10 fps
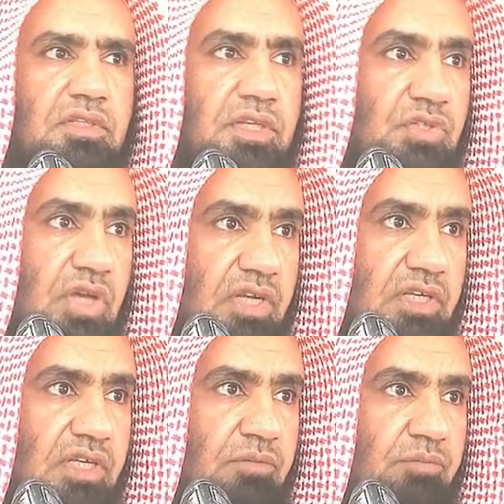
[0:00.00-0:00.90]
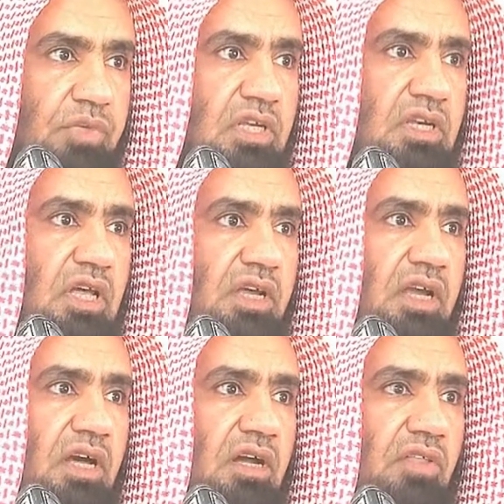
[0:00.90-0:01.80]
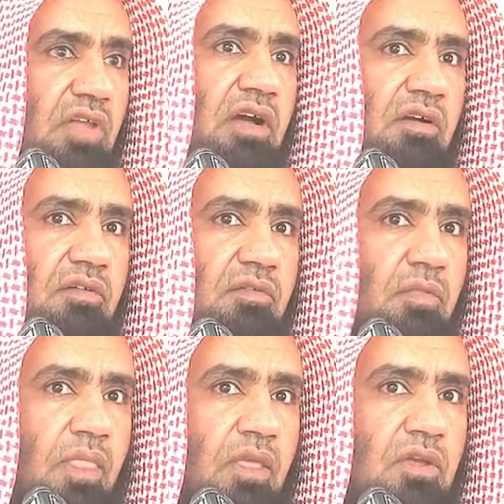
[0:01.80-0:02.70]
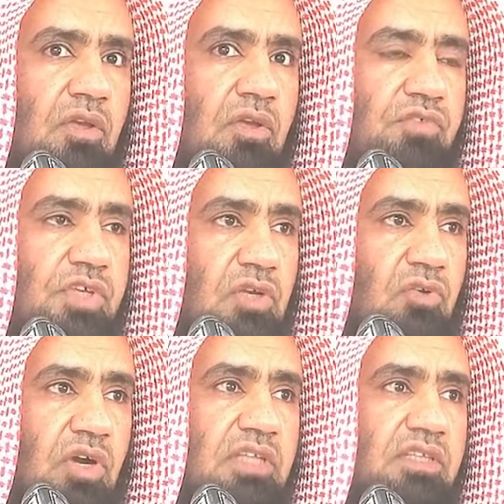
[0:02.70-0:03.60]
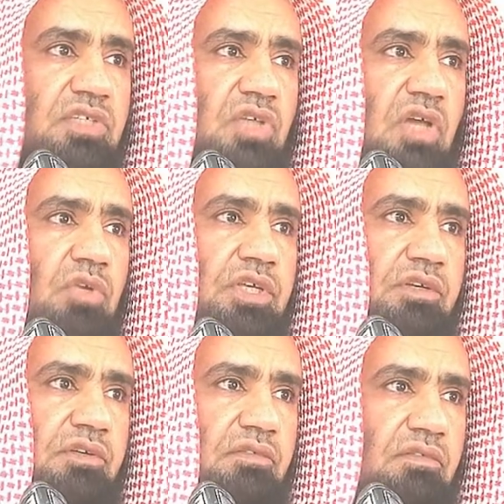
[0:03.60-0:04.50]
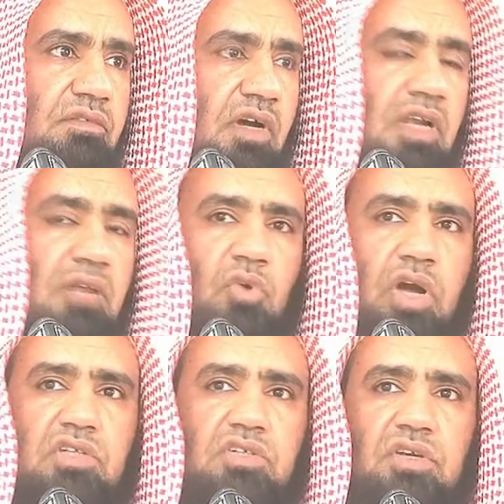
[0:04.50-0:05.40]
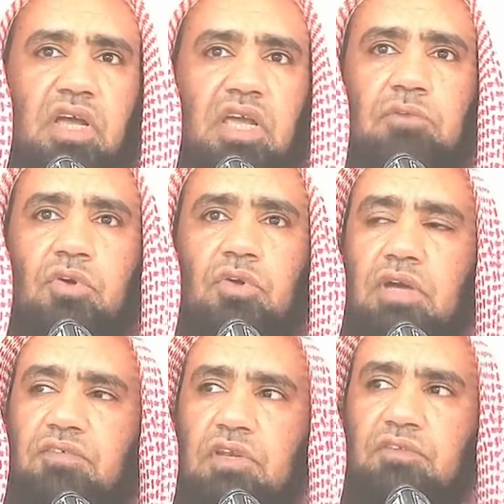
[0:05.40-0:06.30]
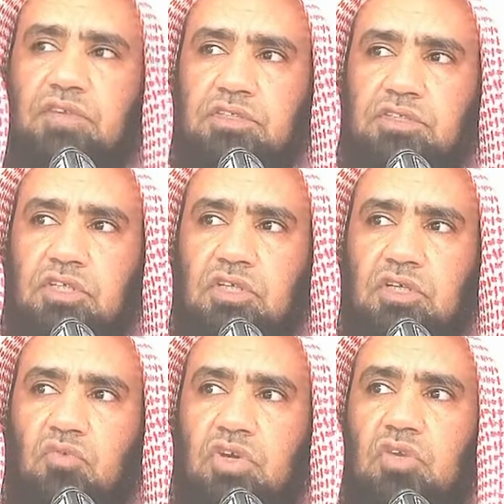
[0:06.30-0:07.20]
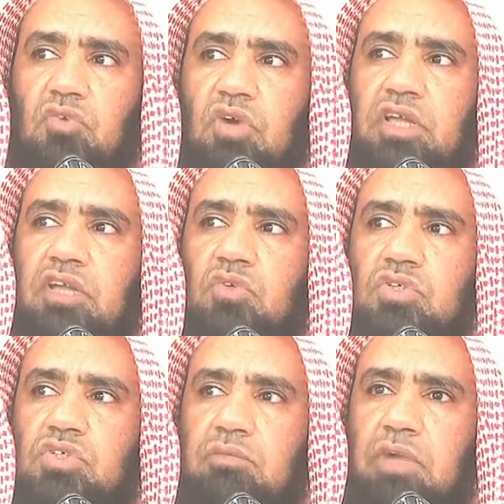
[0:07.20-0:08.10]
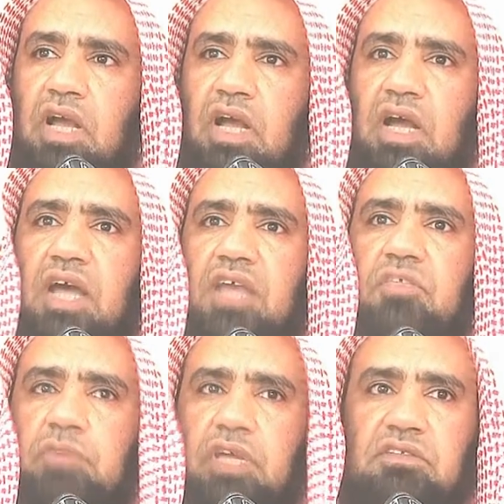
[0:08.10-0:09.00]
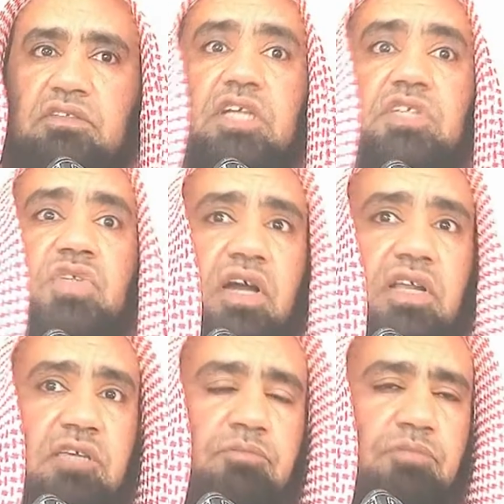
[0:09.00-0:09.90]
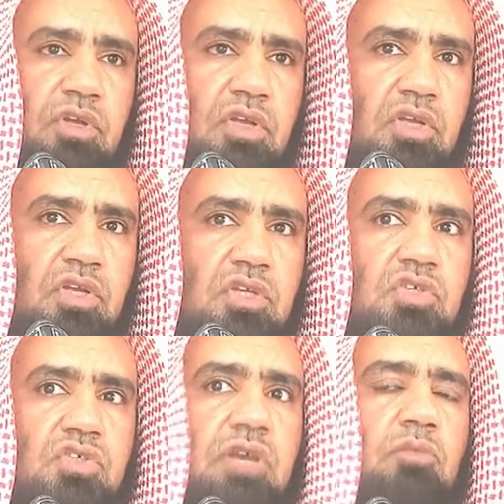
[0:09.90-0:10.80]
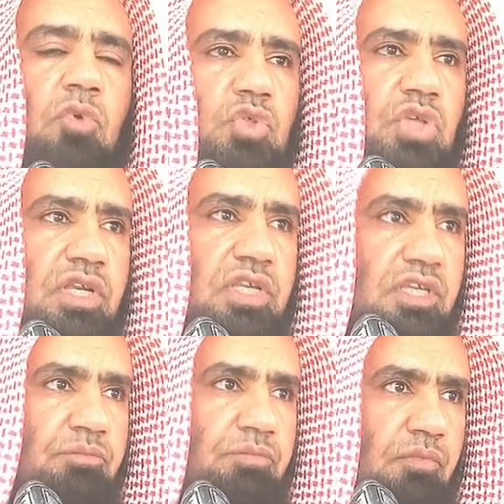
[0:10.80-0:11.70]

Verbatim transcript: تصاليب إلا نقضه في رواية تصاوير قال ابن حجر رحمه الله في الفتح ورواية الجماعة أثبت تصاليب جمع صليب